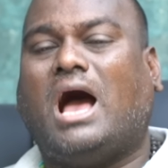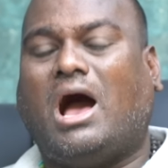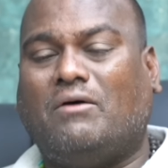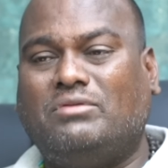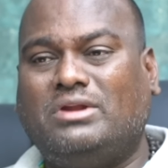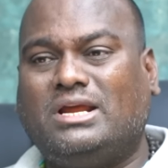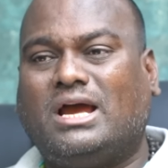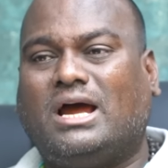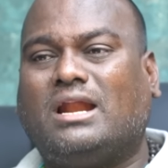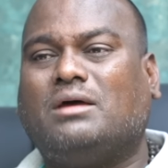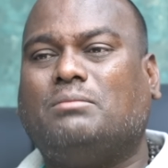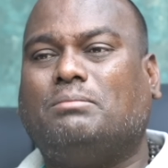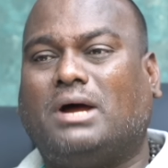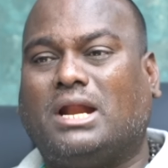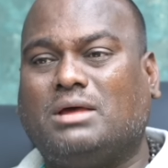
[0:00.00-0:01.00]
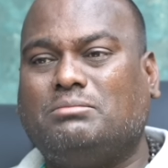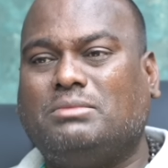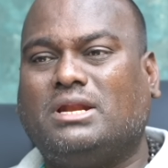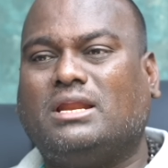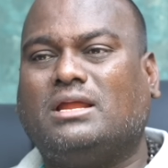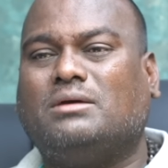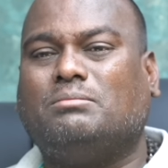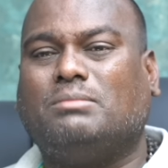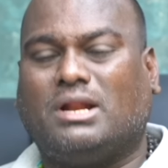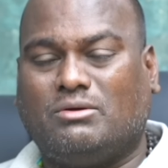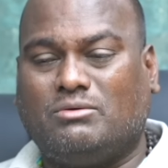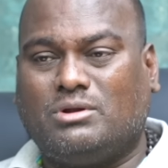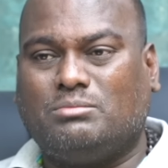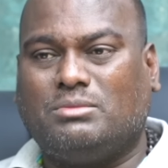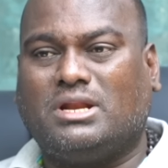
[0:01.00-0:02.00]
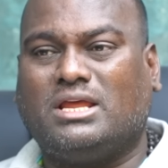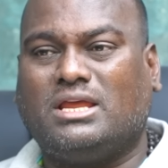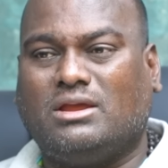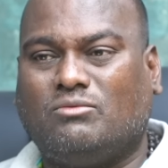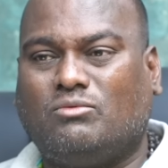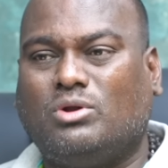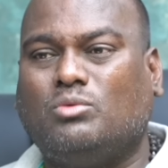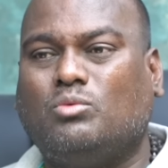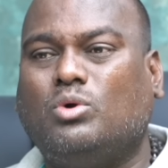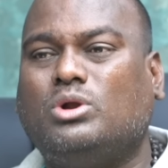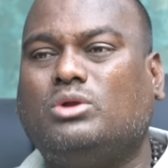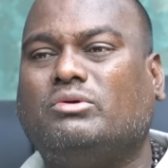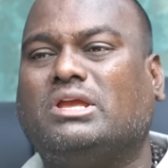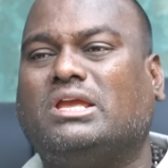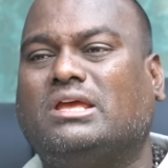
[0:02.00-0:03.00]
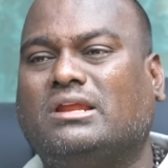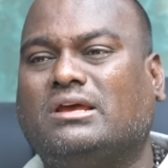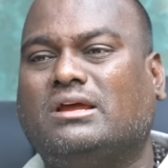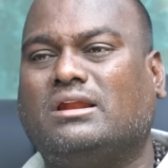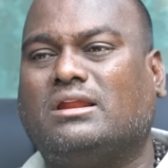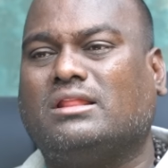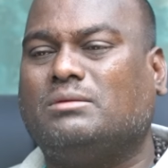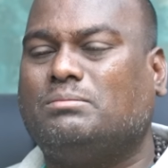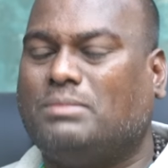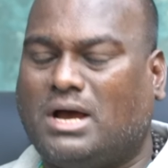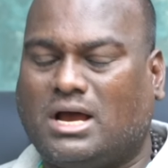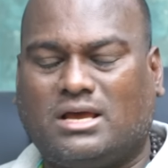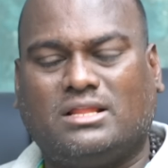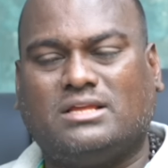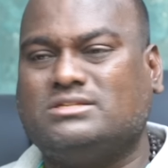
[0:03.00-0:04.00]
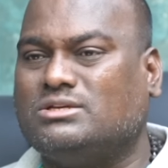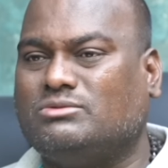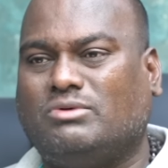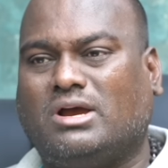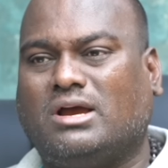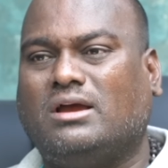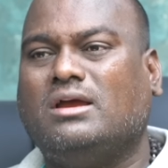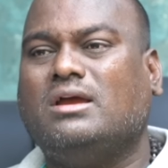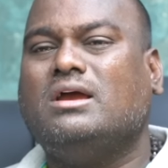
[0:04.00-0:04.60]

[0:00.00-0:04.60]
அவருக்கான பலம் என்ன பலவீனம் என்ன எவ்வளோ ஓட்டு வங்கி இருக்குன்றதை பார்க்க தான் செய்வாங்க